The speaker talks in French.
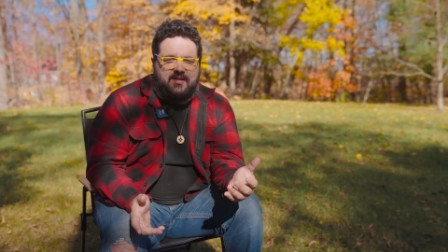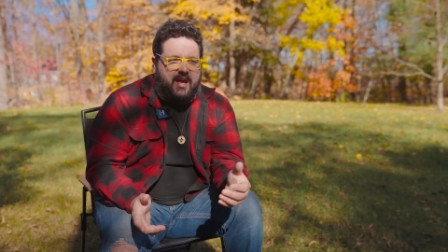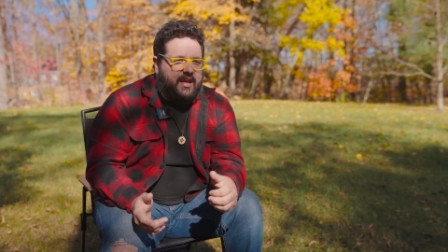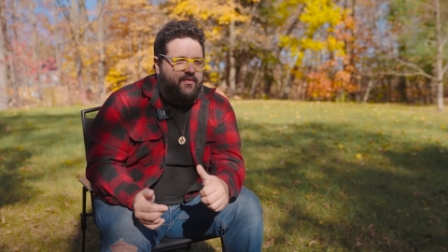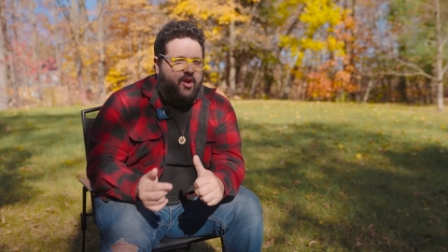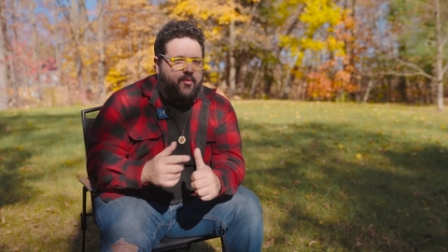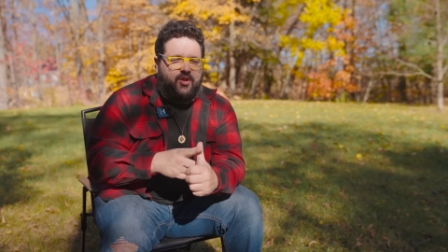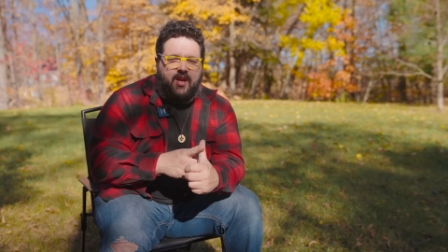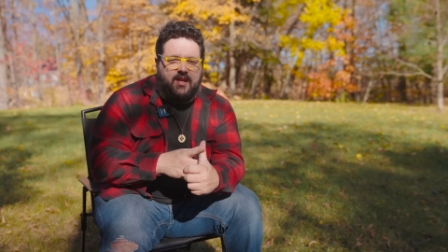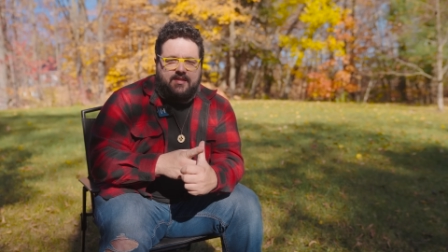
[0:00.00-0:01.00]
Ça arrive comme un
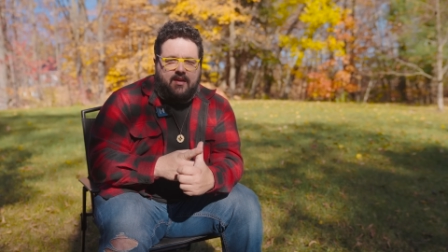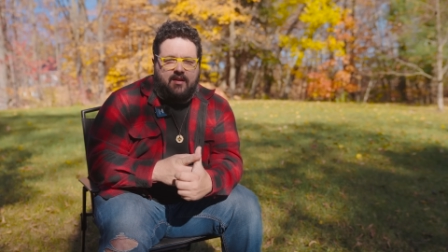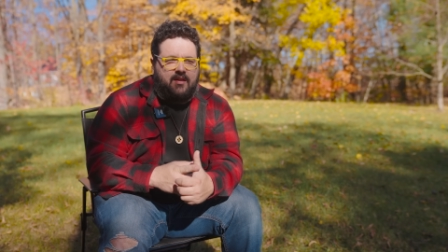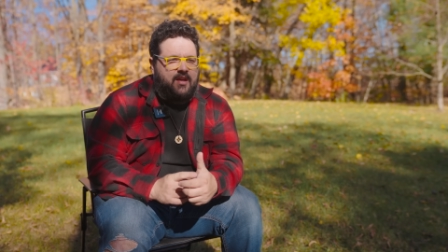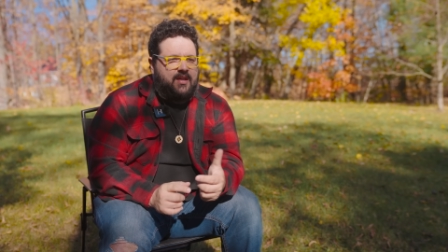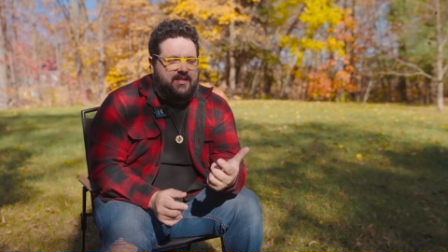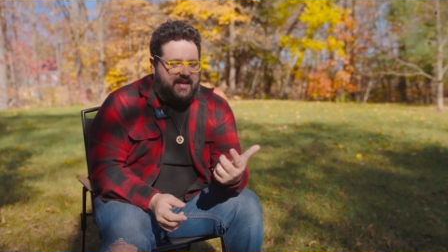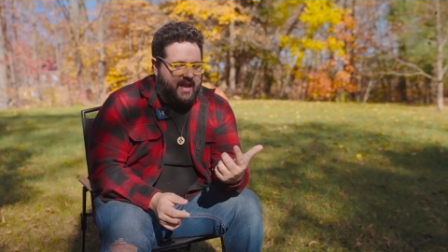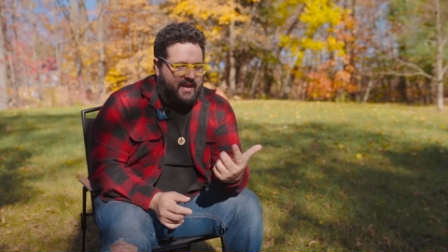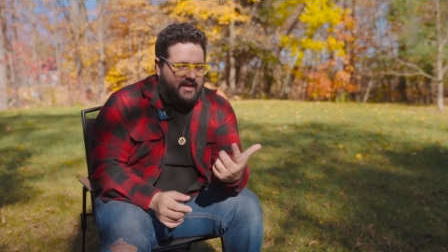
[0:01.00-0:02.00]
cancer.
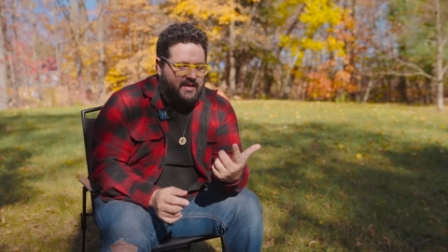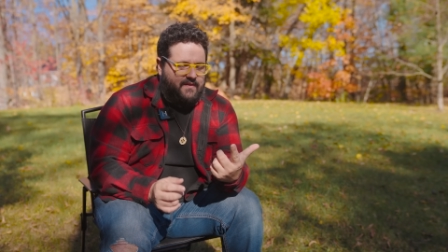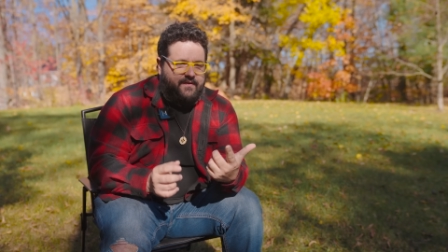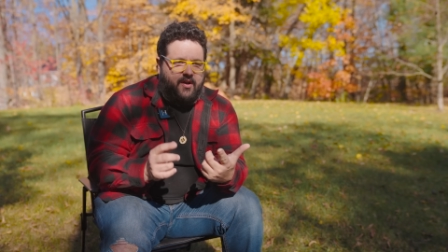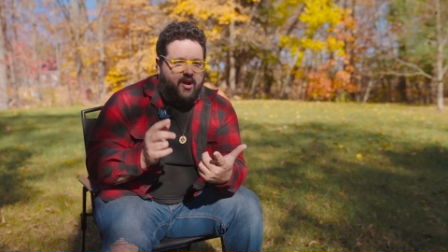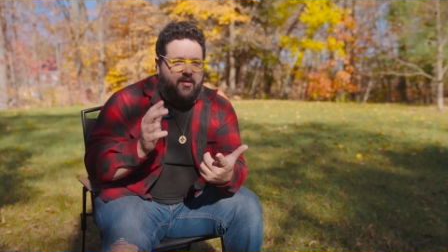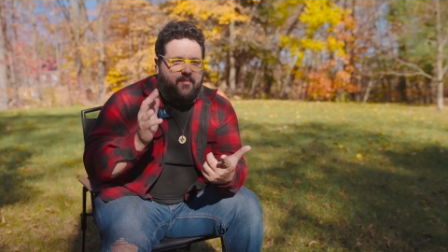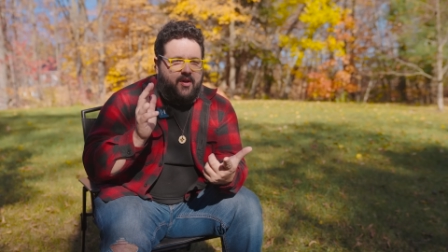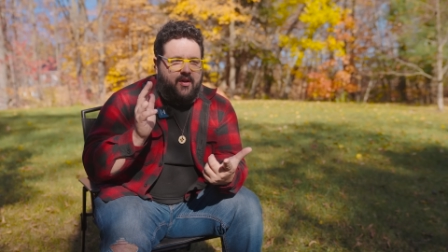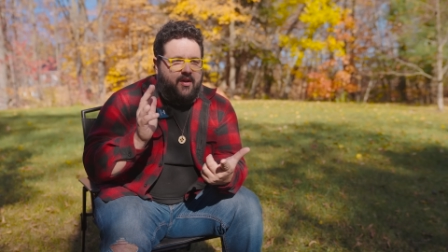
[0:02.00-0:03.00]
Ça arrive
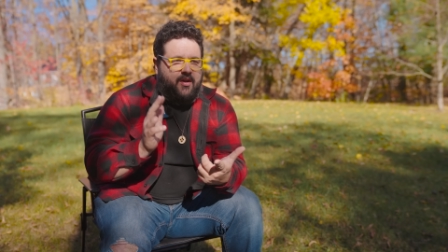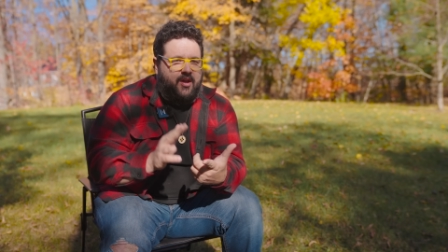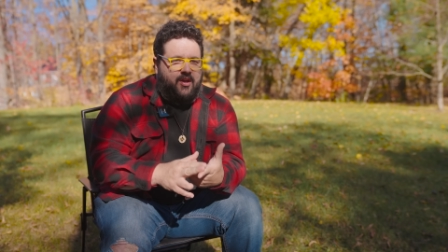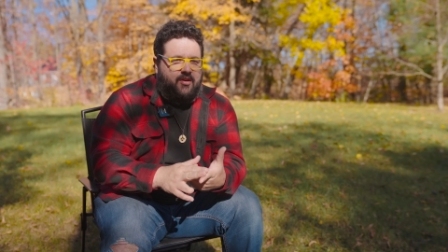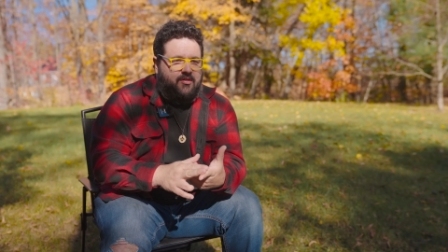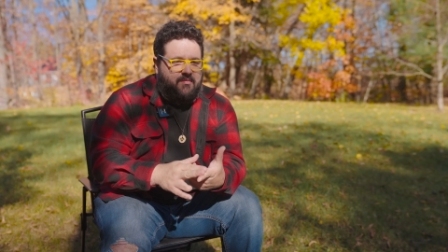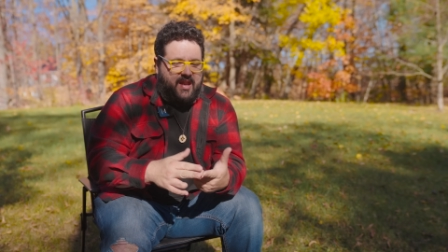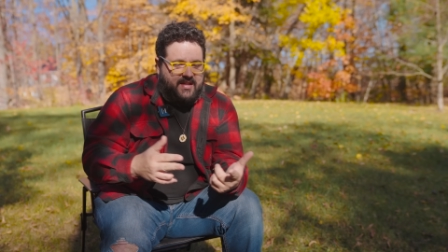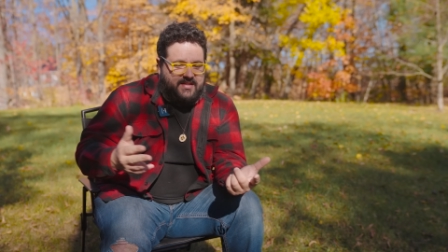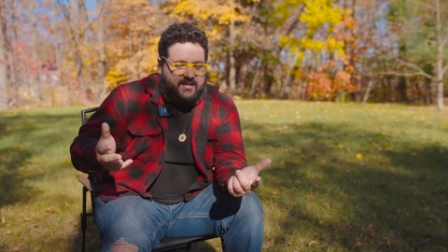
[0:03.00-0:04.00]
comme une
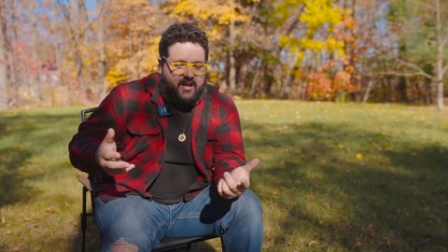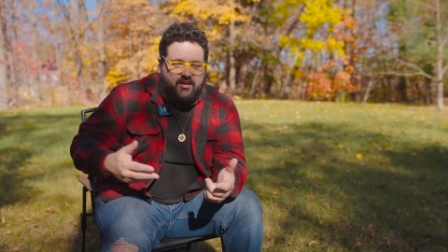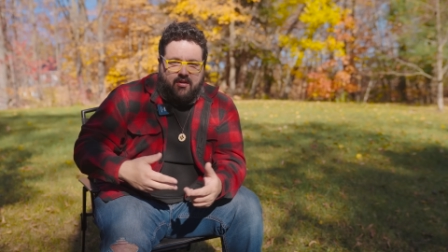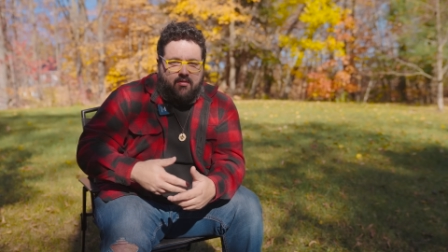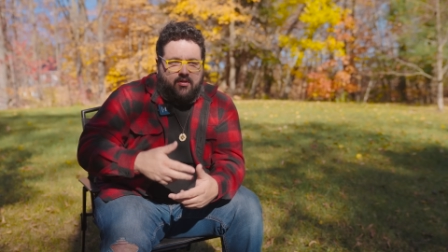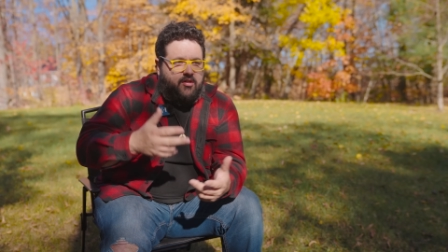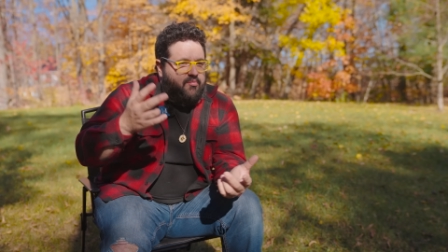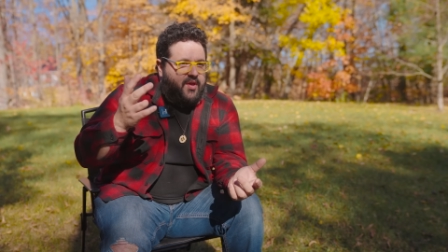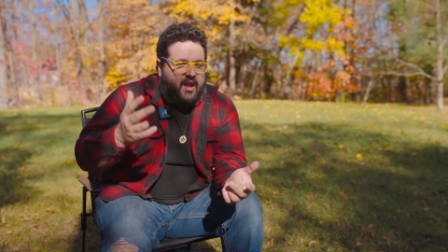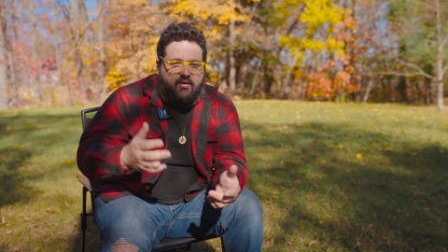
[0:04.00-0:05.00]
maladie quelconque, une
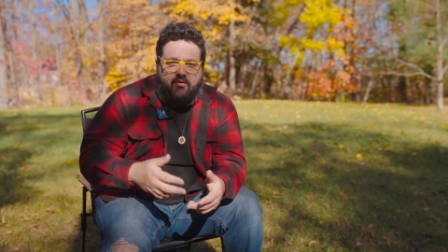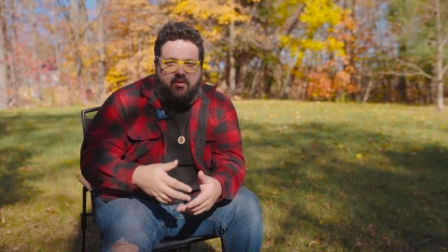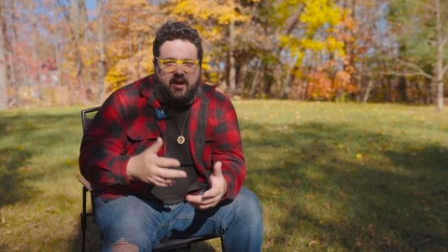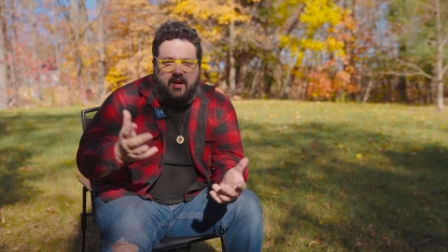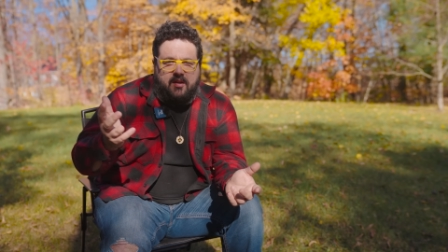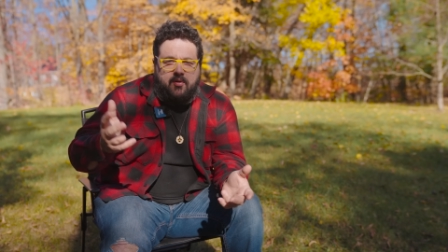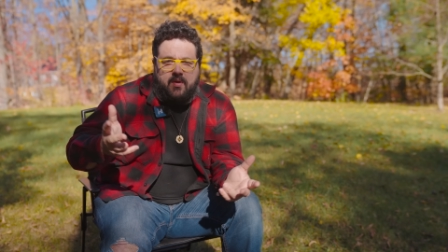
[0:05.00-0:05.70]
pierre au rein.